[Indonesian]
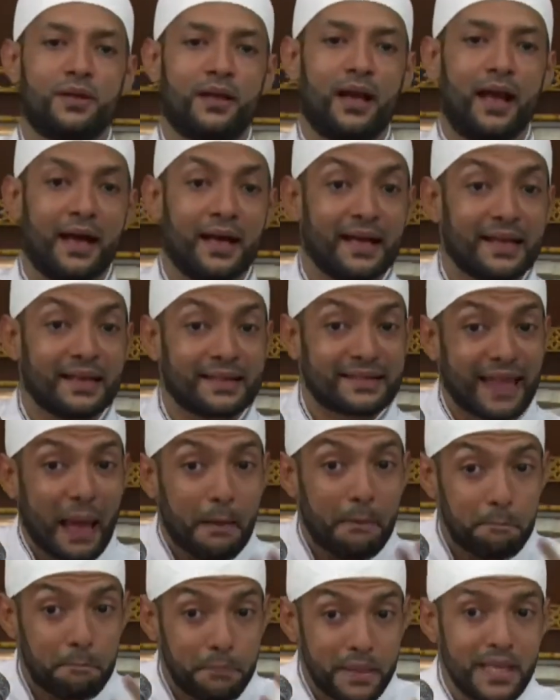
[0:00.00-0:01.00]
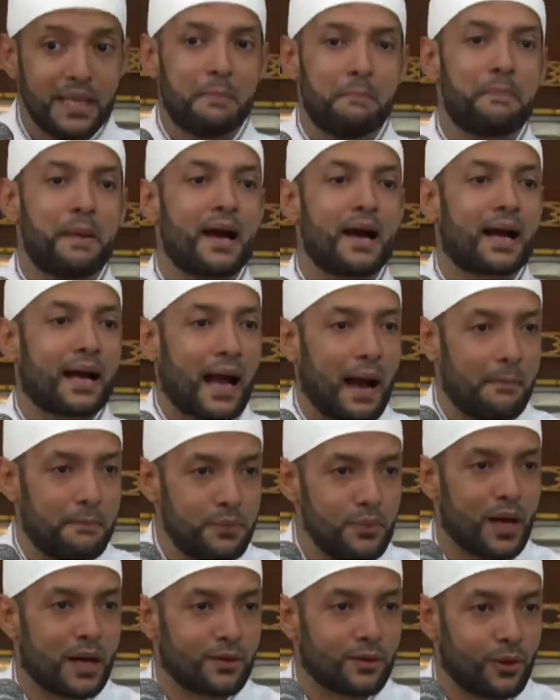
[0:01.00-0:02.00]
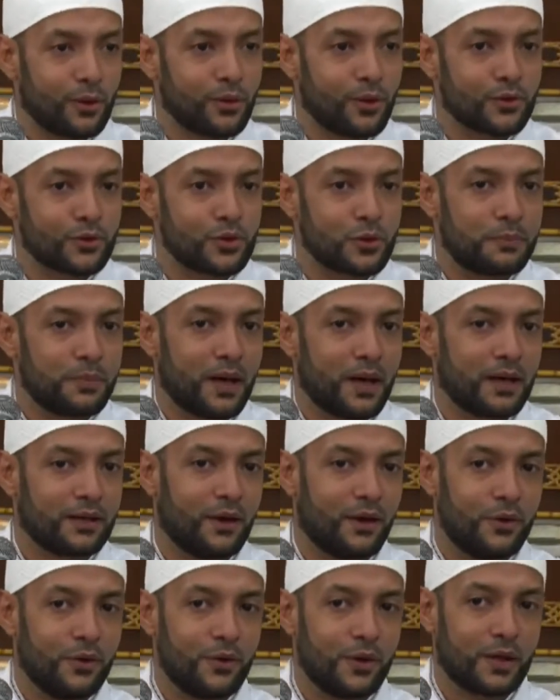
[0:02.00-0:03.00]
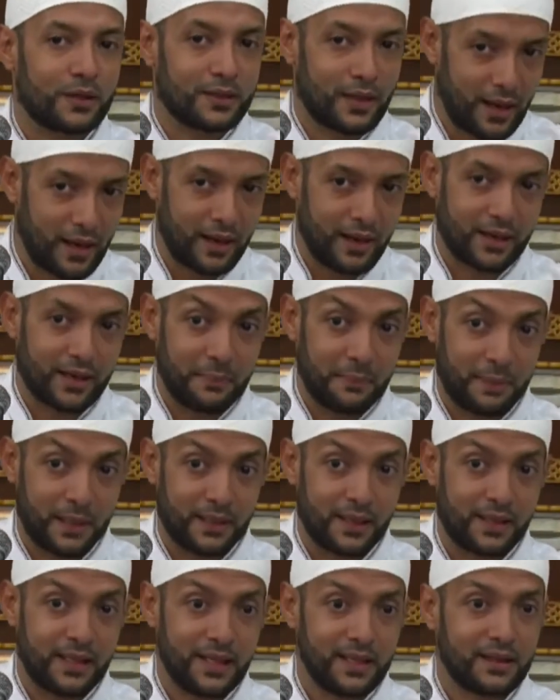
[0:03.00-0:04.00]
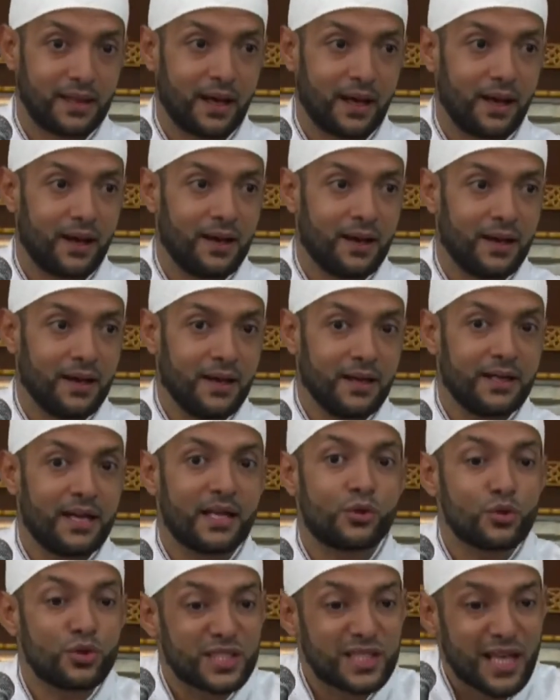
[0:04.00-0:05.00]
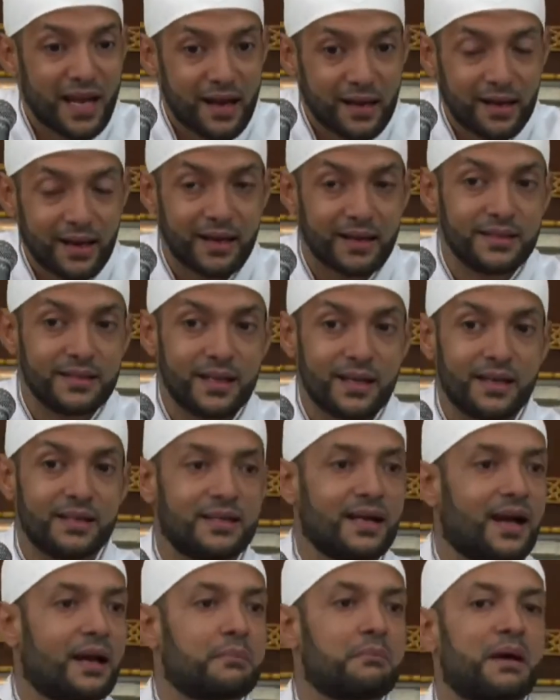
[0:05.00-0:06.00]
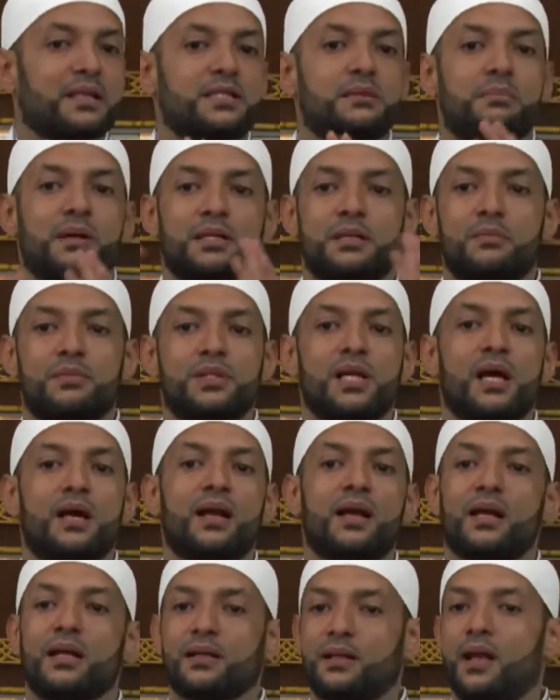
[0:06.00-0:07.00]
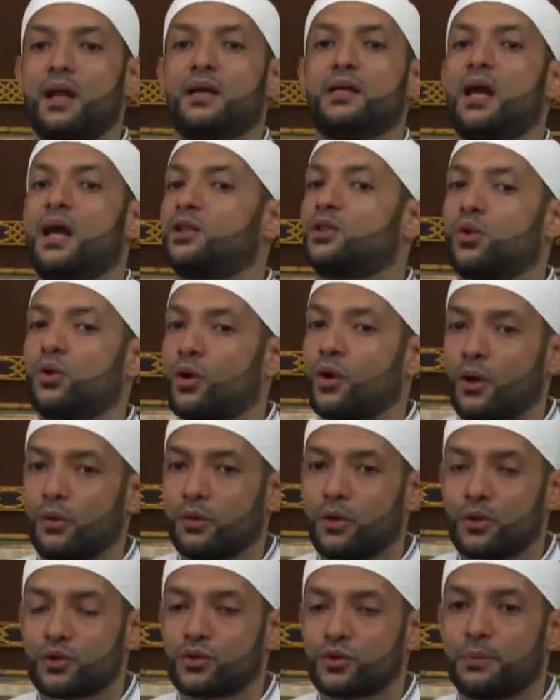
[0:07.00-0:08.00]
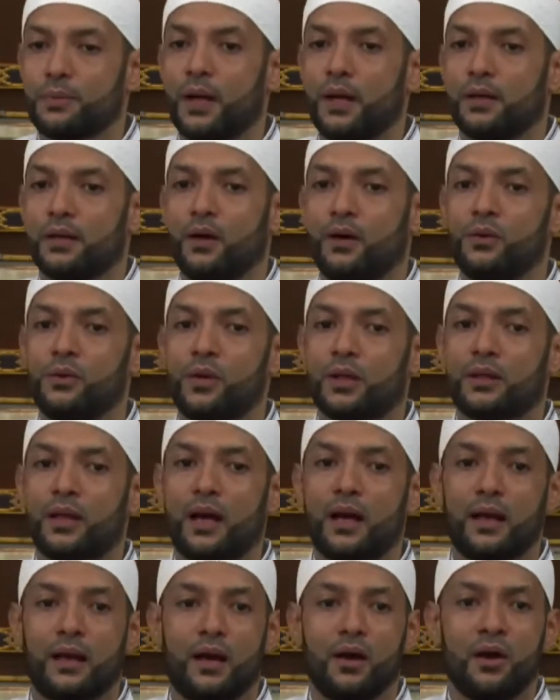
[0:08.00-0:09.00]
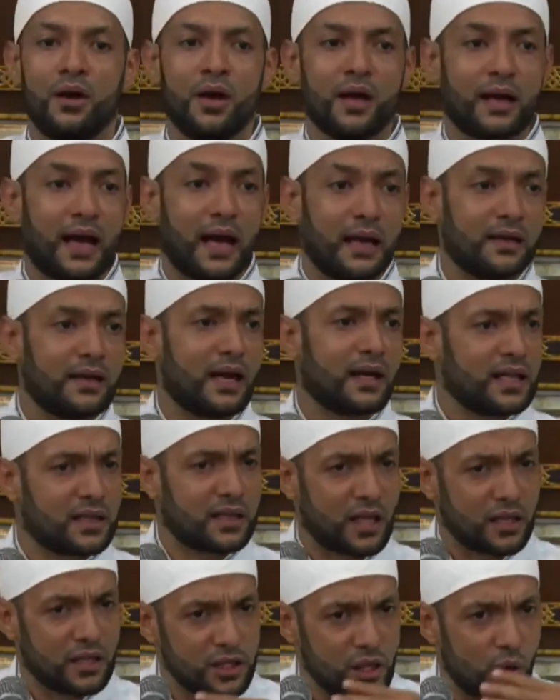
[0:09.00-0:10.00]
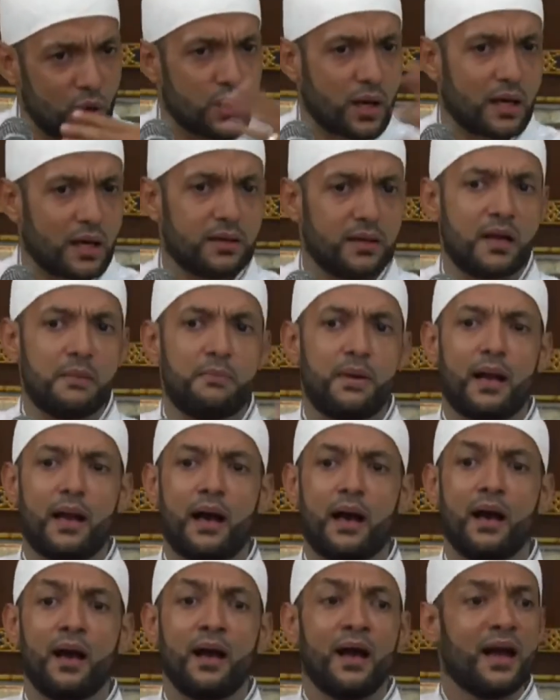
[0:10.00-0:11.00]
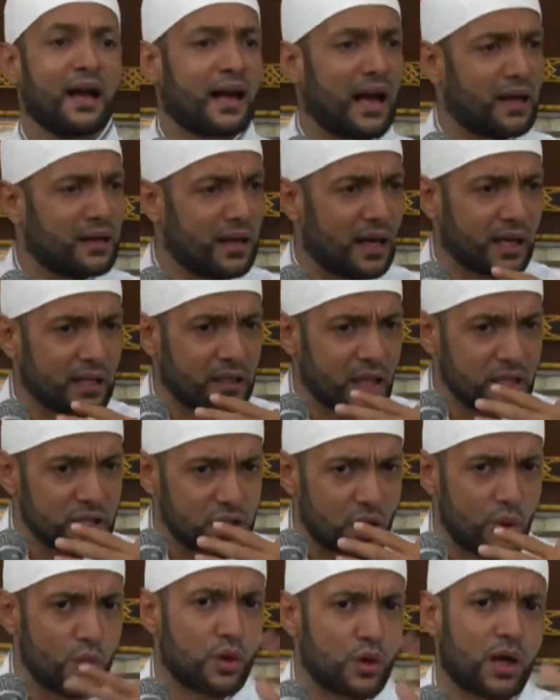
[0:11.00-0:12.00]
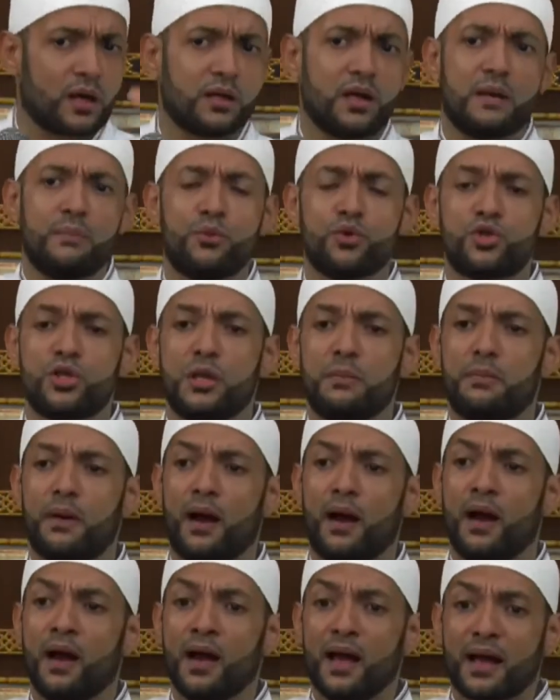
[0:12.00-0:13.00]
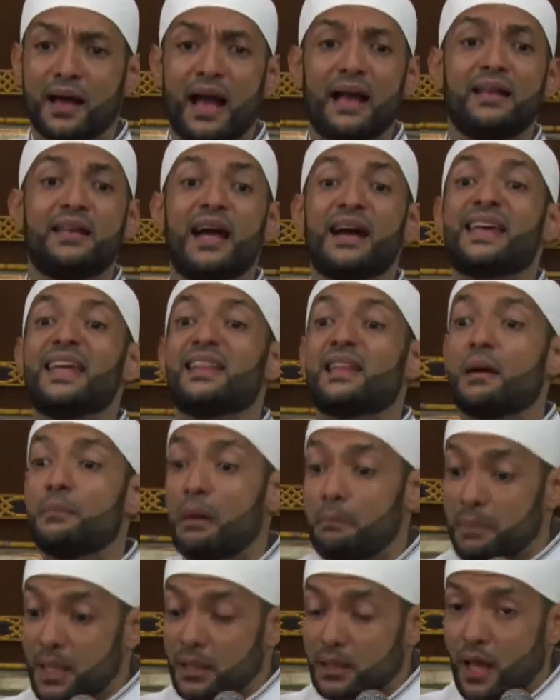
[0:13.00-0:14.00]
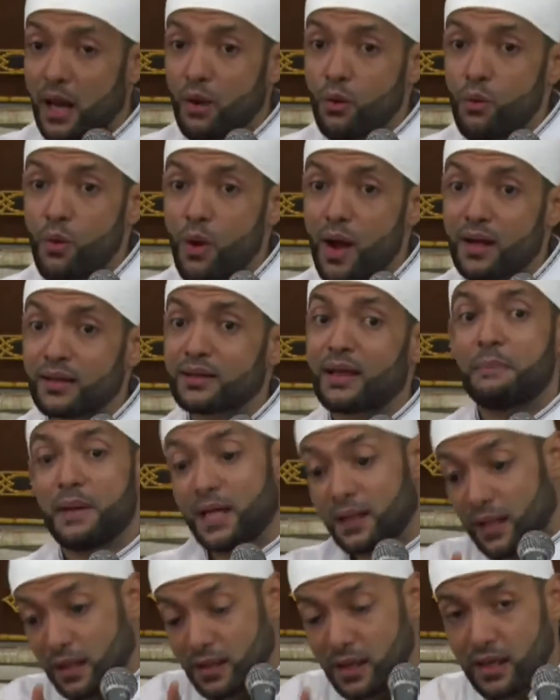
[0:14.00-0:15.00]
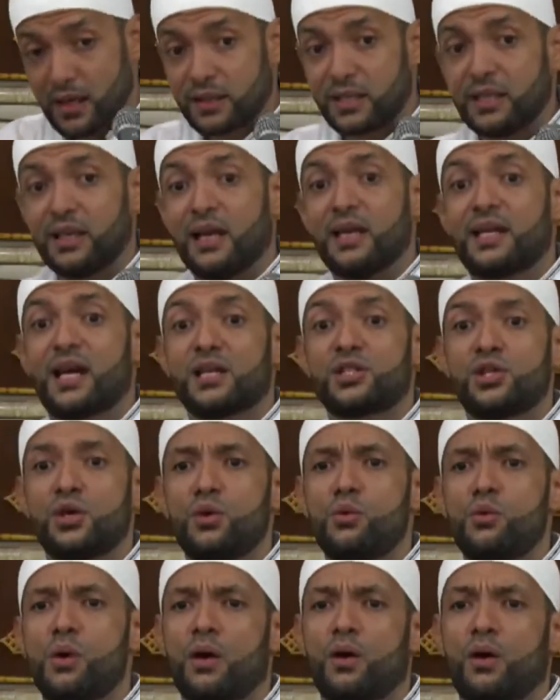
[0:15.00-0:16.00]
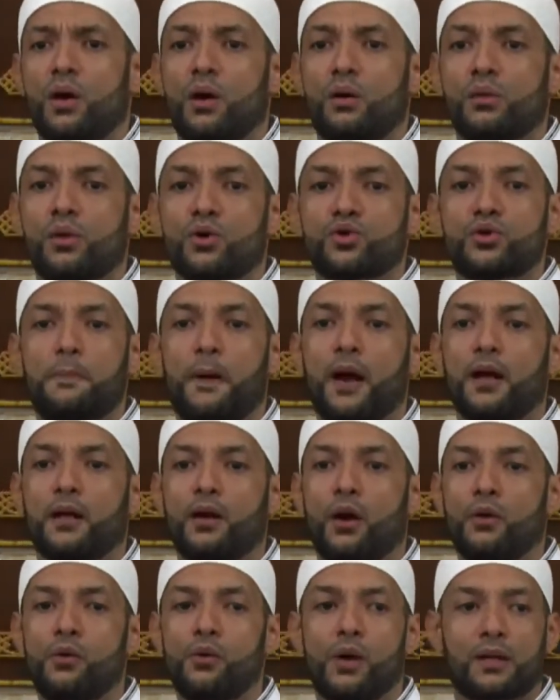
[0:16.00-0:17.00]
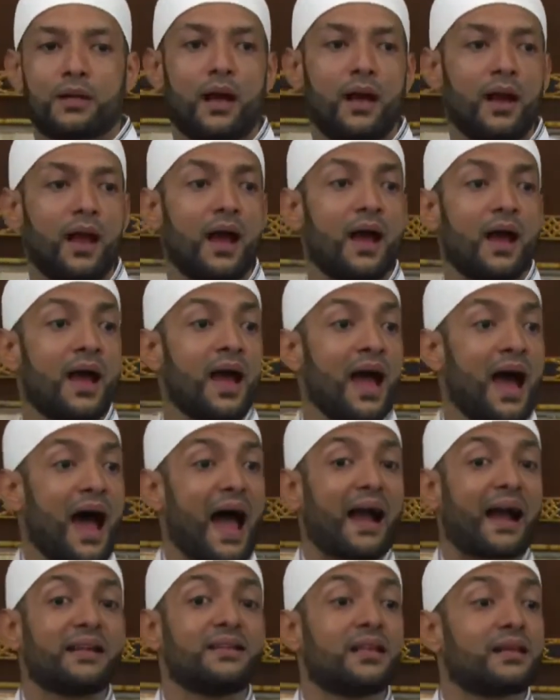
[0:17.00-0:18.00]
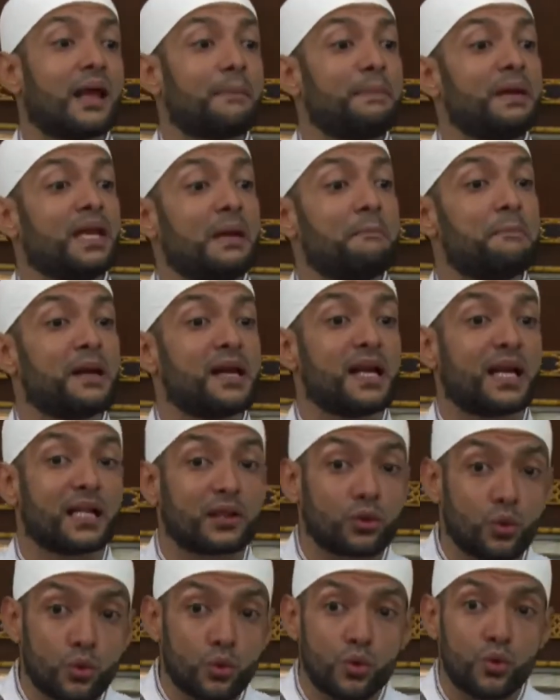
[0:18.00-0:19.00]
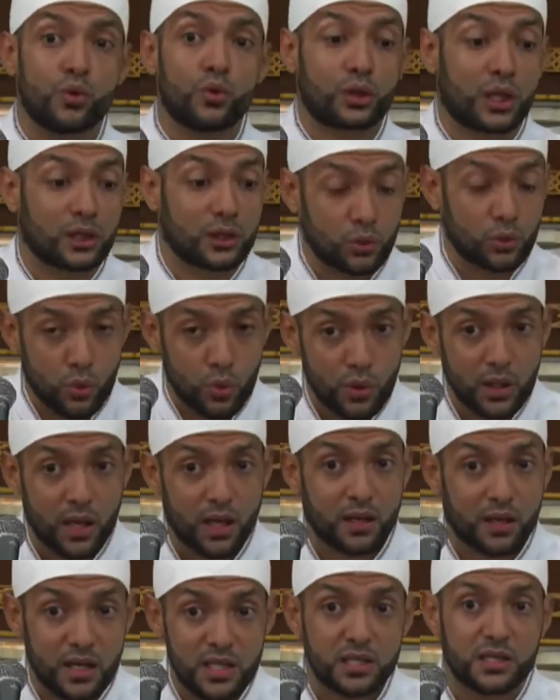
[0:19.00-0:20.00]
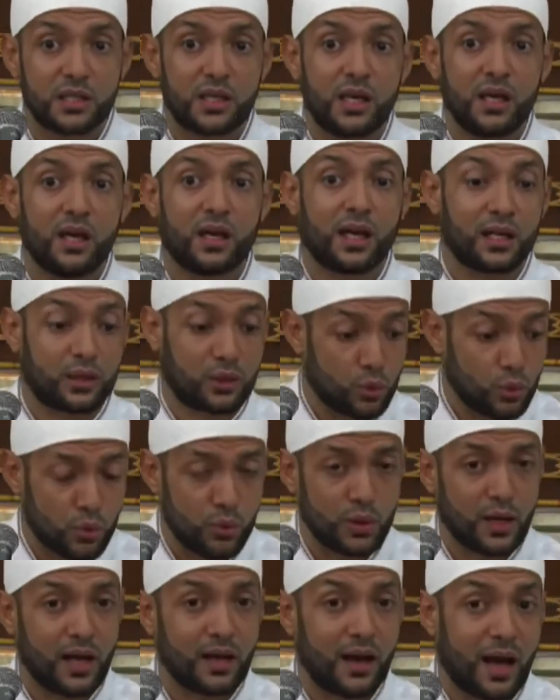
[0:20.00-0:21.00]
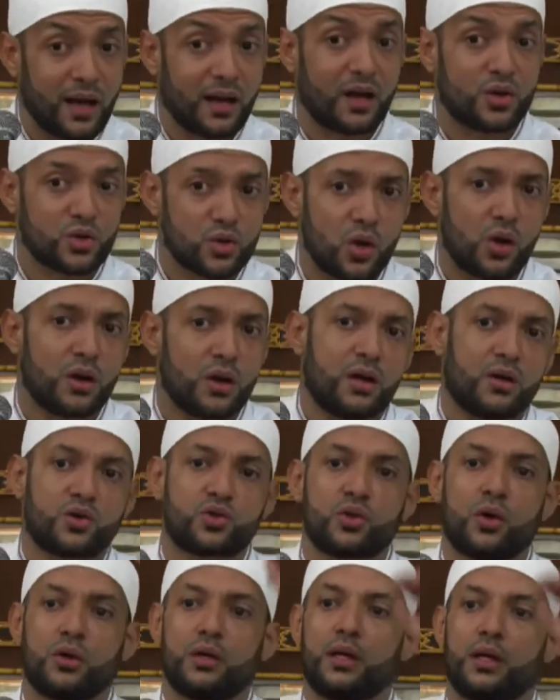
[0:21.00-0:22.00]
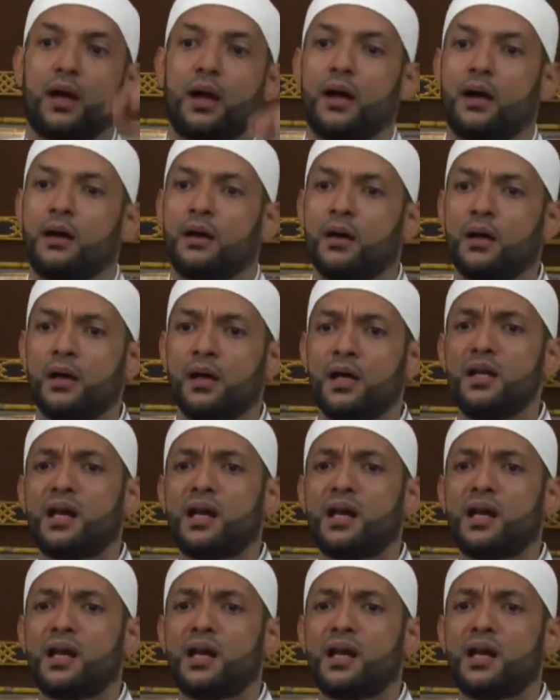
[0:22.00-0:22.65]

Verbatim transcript: lah. tapi pengkabulan Allah Subhanahu wa taala kepada kita yaitu caranya dengan macam-macam cara yang telah diatur oleh Allah Subhanahu wa taala. Kadang kita dijauhkan dari bala, kadang kita dijauhkan dari musibah, kadang kita meminta uang tapi kita tidak dikasih uang oleh Allah Subhanahu wa taala, akan tetapi diberi keturunan, keturunan rizki, keturunan anak soleh solehah.